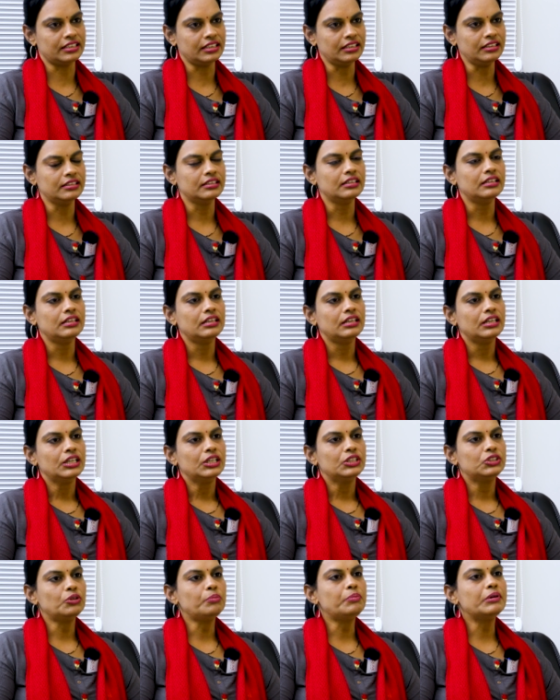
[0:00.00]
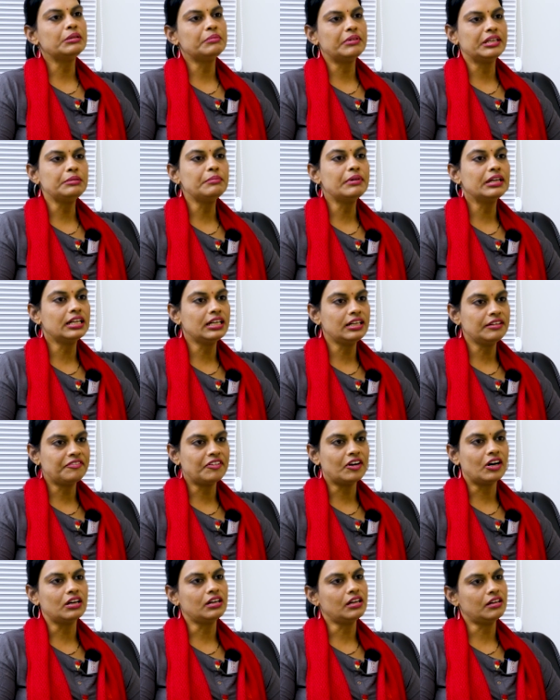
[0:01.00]
కదా సో పది మంది మనల్ని
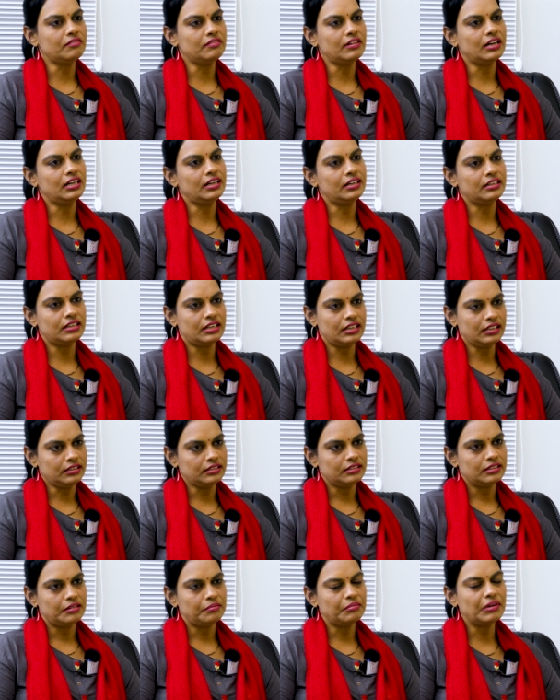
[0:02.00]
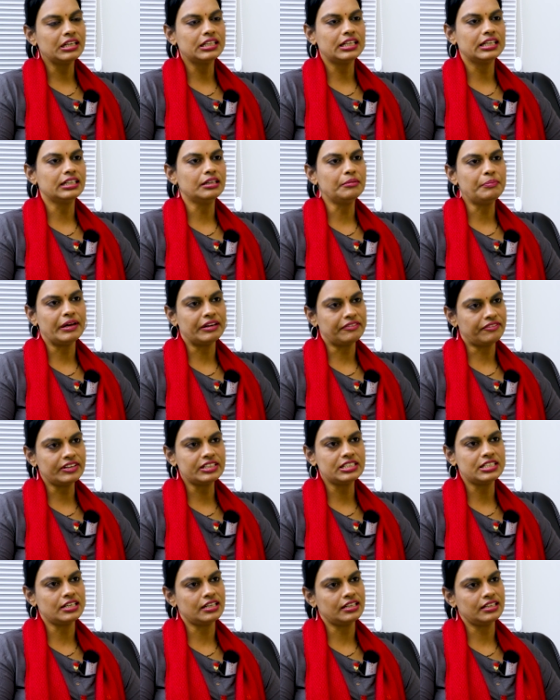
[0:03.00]
ఫాలో అవ్వాలంటే మన దగ్గర
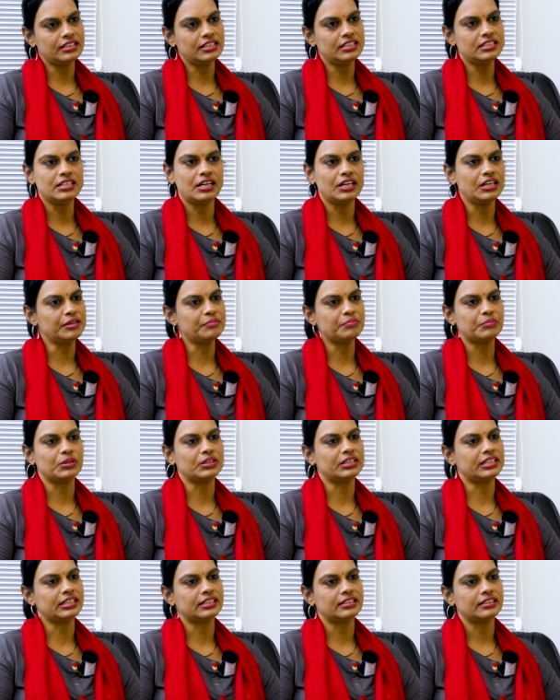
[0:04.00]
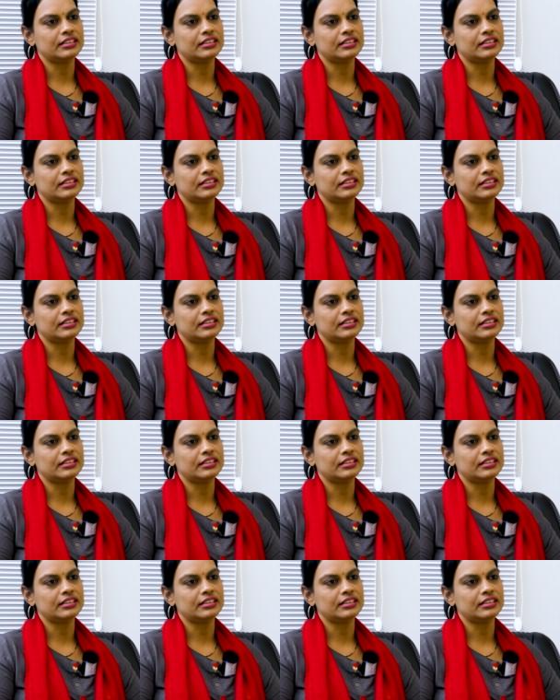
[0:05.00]
పెర్ఫెక్షన్ అనేది చాలా ఇంపార్టెంట్